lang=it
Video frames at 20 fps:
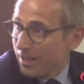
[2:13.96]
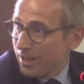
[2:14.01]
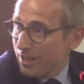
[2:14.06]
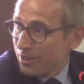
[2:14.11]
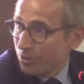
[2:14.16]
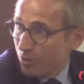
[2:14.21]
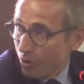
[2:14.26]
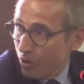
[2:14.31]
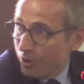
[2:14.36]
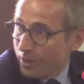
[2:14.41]

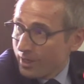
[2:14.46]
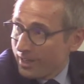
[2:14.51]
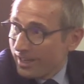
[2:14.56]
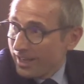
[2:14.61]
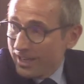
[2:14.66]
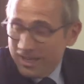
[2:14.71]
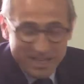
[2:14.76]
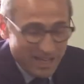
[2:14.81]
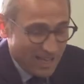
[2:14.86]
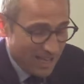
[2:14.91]

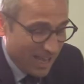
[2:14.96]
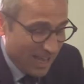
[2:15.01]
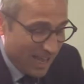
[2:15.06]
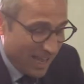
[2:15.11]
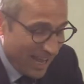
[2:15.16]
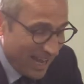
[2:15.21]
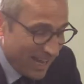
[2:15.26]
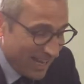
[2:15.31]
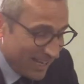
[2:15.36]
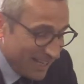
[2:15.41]
storica,
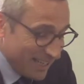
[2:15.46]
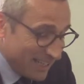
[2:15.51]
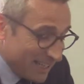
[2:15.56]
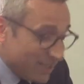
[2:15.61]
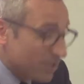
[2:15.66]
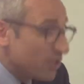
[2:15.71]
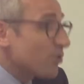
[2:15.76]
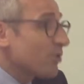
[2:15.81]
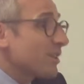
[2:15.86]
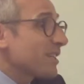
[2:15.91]
è la
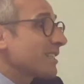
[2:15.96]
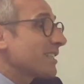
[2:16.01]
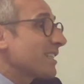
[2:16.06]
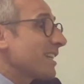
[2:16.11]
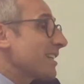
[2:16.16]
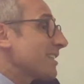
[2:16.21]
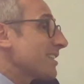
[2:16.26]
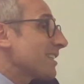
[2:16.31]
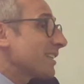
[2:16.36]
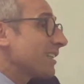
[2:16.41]
negazione
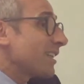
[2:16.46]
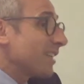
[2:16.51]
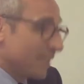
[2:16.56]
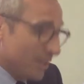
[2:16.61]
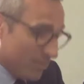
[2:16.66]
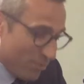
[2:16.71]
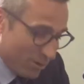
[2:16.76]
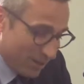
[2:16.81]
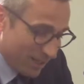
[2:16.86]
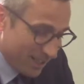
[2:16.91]
stessa della
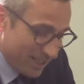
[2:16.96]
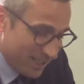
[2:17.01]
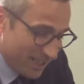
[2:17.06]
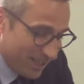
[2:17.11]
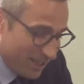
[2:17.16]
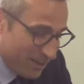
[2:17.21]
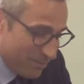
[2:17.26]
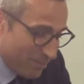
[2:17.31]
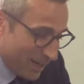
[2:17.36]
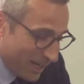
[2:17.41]
democrazia
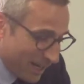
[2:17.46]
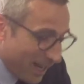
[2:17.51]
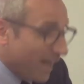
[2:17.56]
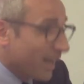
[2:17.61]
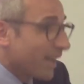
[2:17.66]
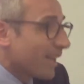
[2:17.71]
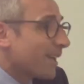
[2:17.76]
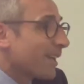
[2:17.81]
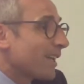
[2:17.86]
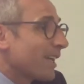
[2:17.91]

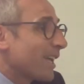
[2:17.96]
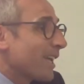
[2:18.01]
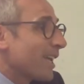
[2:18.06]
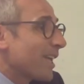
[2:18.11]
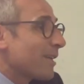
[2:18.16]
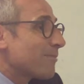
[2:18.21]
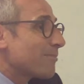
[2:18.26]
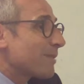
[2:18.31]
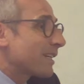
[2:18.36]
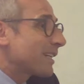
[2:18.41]
liberale,
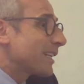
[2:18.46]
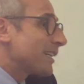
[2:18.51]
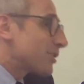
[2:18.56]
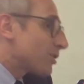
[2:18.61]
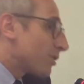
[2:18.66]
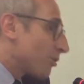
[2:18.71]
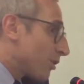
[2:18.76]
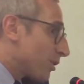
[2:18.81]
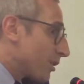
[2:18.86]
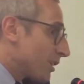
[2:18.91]
perché
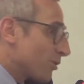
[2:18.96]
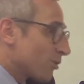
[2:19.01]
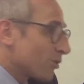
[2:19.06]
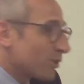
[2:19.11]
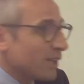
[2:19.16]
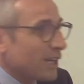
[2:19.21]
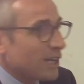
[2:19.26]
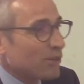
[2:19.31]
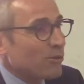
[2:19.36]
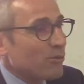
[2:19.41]
ce l'ha
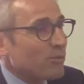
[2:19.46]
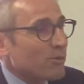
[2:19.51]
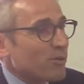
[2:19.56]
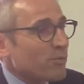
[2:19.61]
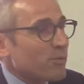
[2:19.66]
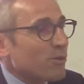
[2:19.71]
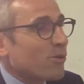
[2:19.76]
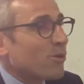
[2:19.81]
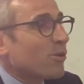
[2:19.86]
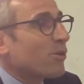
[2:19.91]
ricordato
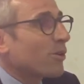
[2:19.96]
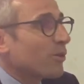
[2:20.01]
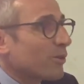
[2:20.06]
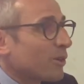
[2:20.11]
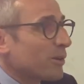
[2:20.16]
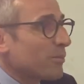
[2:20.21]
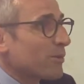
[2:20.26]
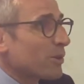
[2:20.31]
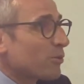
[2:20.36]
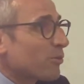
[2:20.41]
proprio,
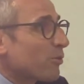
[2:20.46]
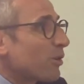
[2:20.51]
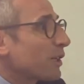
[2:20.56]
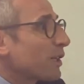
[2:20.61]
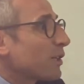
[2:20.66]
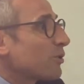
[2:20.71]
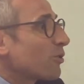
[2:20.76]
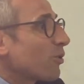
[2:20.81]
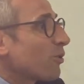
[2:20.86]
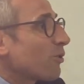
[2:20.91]
ripeto,
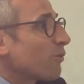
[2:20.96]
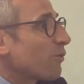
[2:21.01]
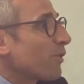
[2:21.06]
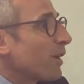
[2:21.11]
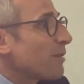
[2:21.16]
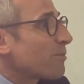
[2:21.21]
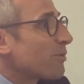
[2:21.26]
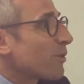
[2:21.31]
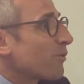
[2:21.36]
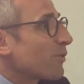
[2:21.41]
qualche giorno
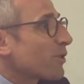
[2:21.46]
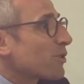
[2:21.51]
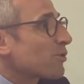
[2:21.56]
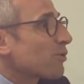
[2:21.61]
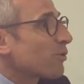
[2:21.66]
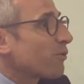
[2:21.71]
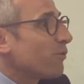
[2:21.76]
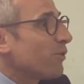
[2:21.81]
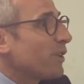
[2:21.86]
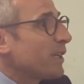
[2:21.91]
fa il
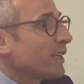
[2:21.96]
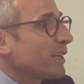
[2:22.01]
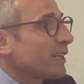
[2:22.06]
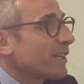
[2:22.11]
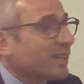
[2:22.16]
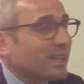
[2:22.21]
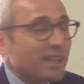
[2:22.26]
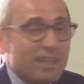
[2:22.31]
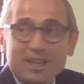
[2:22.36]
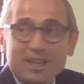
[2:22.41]
professor
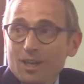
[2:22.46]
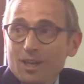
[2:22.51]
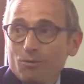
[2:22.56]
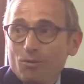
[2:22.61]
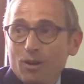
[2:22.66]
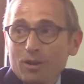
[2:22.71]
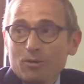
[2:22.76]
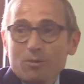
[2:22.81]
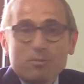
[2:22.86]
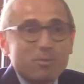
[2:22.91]
Flick,
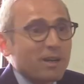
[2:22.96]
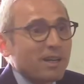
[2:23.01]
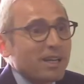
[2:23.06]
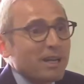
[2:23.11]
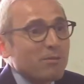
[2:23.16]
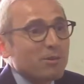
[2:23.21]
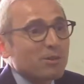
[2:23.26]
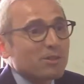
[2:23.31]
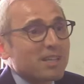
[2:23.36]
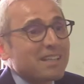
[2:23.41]
quando
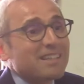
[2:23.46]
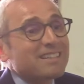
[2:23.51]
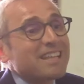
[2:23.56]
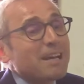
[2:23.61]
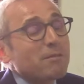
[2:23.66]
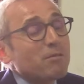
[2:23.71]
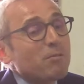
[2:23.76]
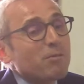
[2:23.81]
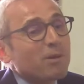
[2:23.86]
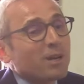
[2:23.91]
parliamo,
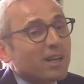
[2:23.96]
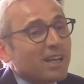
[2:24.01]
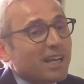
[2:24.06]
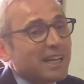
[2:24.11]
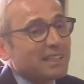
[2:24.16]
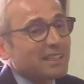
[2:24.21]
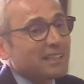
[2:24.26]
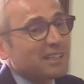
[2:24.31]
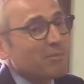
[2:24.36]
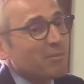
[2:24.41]
sentiamo
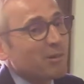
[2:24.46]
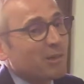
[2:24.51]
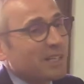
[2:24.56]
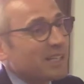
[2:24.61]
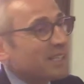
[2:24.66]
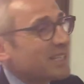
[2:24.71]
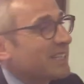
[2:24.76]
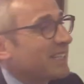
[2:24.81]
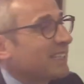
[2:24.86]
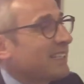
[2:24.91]
parlare di
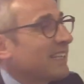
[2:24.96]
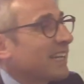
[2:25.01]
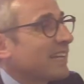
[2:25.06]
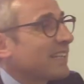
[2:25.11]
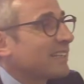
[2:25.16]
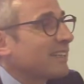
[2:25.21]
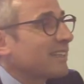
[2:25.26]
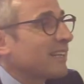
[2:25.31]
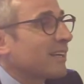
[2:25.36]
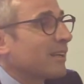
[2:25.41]
democrazia
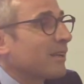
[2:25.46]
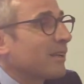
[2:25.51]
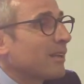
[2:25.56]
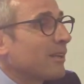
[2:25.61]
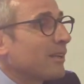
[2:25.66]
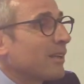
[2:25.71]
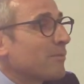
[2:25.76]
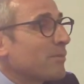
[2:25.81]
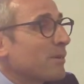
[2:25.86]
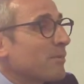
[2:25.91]
diretta,
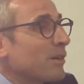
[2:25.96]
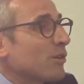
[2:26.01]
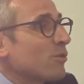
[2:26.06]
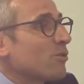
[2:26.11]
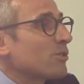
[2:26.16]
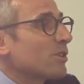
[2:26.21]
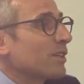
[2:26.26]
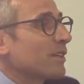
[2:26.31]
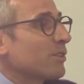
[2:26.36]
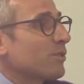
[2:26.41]
la prima
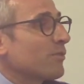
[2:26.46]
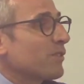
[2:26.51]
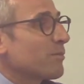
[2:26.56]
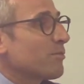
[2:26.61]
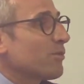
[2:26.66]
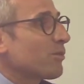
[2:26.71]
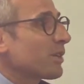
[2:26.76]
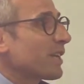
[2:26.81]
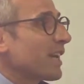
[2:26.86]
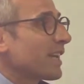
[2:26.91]
cosa che
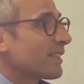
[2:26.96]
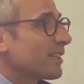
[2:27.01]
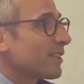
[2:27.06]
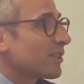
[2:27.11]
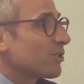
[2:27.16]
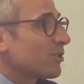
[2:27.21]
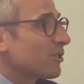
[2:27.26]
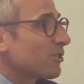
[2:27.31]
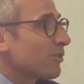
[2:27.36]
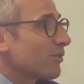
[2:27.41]
dovremmo
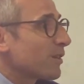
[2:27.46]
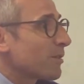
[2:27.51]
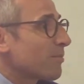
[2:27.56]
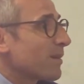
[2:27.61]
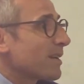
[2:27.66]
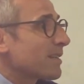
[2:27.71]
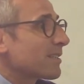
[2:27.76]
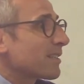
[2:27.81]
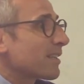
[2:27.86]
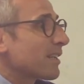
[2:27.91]
chiederci
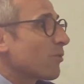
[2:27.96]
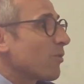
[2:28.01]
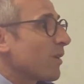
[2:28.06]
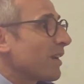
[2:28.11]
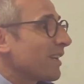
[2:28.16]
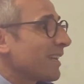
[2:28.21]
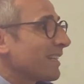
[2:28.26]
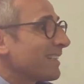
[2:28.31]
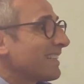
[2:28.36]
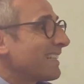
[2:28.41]
dovrebbe essere
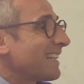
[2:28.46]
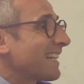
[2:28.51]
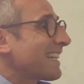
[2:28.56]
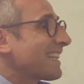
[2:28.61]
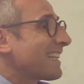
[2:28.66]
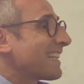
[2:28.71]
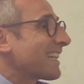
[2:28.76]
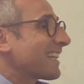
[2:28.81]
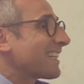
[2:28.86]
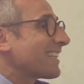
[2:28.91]
quella
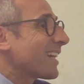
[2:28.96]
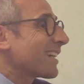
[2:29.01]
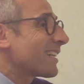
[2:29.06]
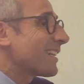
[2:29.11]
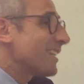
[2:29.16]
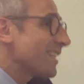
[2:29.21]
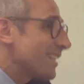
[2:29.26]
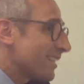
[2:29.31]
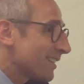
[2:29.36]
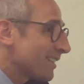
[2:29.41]
diretta da
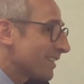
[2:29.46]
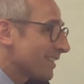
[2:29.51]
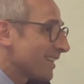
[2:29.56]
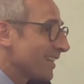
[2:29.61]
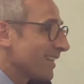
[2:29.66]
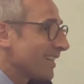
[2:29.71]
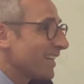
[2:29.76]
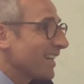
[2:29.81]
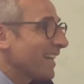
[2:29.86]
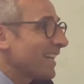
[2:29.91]
chi
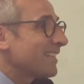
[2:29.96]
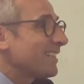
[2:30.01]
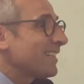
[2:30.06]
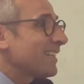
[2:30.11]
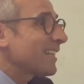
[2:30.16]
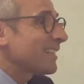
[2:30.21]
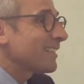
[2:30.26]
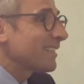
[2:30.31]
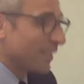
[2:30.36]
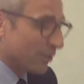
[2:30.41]
e
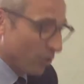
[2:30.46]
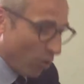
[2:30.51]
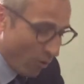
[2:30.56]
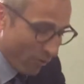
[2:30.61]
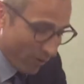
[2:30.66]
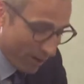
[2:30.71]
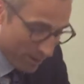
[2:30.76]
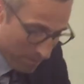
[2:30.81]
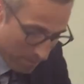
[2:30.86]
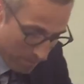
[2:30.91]
diretta
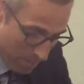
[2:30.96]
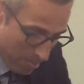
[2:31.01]
dove.